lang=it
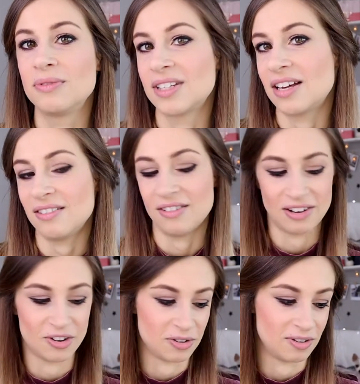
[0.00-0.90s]
usa
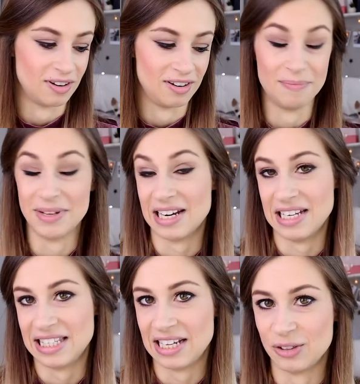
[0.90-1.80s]
il
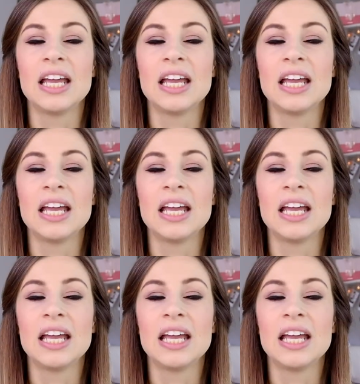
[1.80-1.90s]
metallizzato.